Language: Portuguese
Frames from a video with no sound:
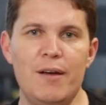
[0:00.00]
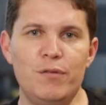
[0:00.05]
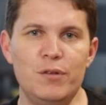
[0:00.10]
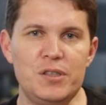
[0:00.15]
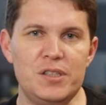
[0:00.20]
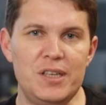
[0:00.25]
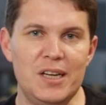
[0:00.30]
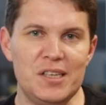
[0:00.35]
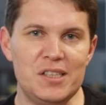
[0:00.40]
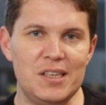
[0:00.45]
é
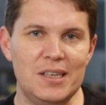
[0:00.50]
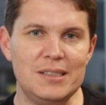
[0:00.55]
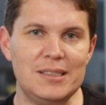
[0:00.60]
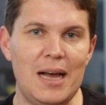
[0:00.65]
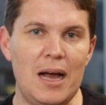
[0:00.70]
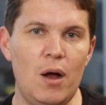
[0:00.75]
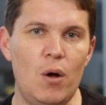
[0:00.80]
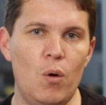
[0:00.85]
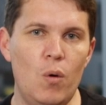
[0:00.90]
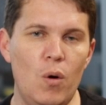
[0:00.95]
você
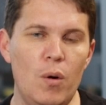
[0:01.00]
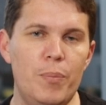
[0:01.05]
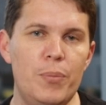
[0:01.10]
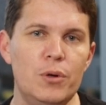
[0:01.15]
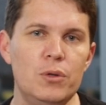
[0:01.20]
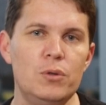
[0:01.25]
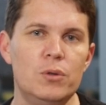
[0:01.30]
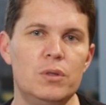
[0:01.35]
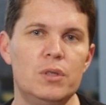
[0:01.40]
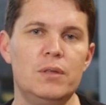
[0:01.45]
acertar o
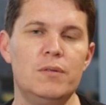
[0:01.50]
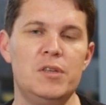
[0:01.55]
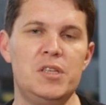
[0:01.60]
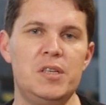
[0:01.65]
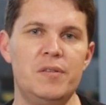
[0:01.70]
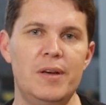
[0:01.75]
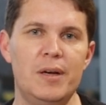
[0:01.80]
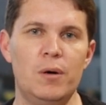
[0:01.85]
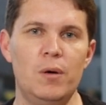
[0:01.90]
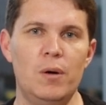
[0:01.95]
produto que
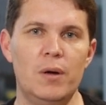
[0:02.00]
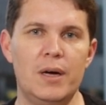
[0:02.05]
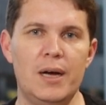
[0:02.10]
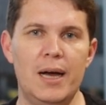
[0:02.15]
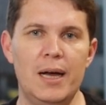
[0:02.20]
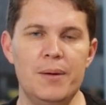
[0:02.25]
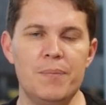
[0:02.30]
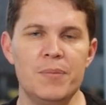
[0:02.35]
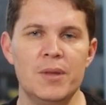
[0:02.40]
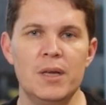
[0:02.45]
você vai
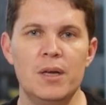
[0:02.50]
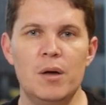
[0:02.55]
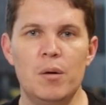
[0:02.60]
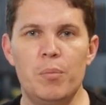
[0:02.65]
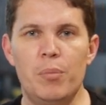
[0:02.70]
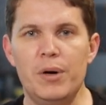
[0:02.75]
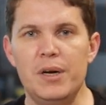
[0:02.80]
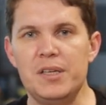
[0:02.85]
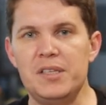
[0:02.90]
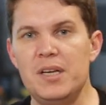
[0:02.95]
colocar.
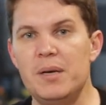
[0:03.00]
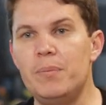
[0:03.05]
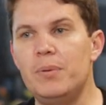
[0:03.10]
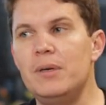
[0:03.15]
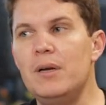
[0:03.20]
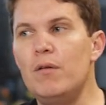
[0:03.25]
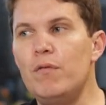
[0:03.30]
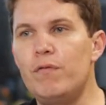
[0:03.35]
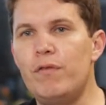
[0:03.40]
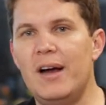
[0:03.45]
Por
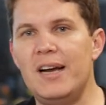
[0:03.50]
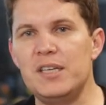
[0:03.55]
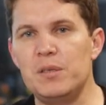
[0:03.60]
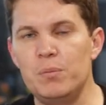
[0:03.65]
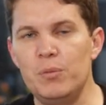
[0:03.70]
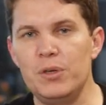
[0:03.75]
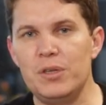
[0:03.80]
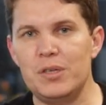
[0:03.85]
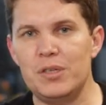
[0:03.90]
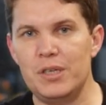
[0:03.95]
exemplo, não faz
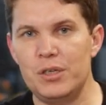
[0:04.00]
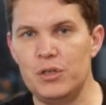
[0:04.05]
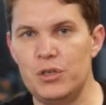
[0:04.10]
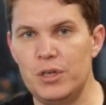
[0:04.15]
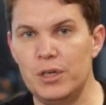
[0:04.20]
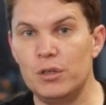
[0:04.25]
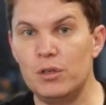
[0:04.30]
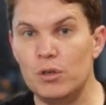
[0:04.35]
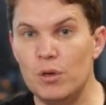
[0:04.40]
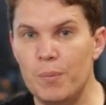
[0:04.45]
muito
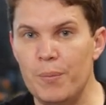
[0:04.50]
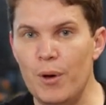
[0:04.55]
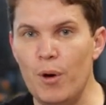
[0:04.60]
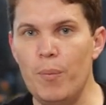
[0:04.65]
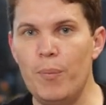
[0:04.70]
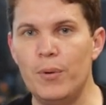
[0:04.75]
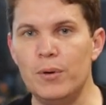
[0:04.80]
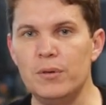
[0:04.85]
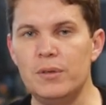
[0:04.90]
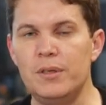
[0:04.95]
sentido, no
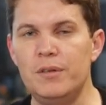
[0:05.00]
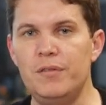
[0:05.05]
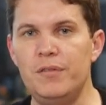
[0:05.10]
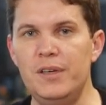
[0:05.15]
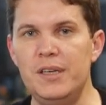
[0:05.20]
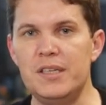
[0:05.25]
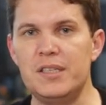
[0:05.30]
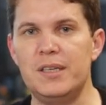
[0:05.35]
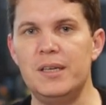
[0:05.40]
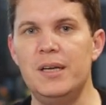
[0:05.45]
meu ponto de
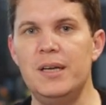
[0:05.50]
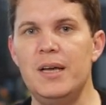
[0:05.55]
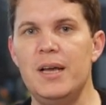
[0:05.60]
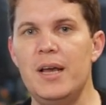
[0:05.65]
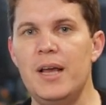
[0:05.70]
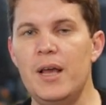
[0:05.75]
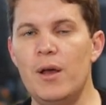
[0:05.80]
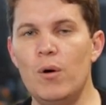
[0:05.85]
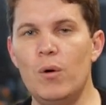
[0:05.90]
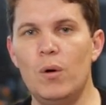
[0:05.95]
vista,
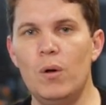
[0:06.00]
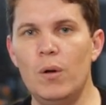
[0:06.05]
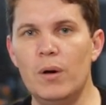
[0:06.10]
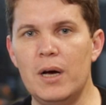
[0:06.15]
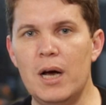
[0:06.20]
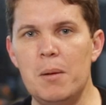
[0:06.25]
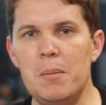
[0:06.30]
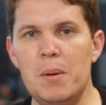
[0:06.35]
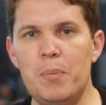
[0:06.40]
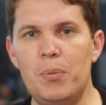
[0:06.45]
eu
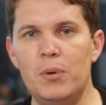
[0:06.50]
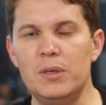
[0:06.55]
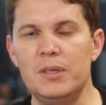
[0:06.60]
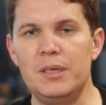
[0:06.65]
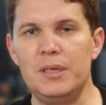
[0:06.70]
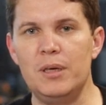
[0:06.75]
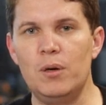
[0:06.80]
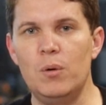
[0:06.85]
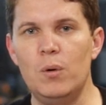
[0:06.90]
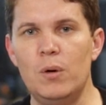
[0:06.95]
colocar uma
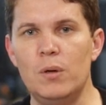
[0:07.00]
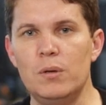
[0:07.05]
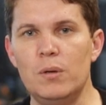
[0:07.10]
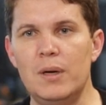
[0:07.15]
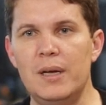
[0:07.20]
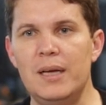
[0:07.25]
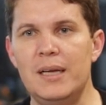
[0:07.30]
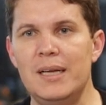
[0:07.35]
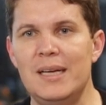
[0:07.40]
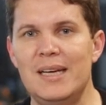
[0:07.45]
ponta de
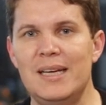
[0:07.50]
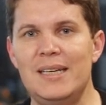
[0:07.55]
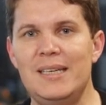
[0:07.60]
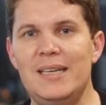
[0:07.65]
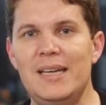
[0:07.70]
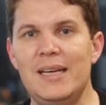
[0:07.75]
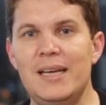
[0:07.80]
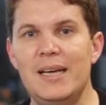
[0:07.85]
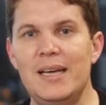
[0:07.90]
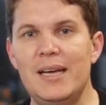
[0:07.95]
gôndola
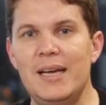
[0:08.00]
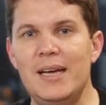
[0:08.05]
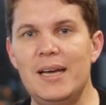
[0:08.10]
de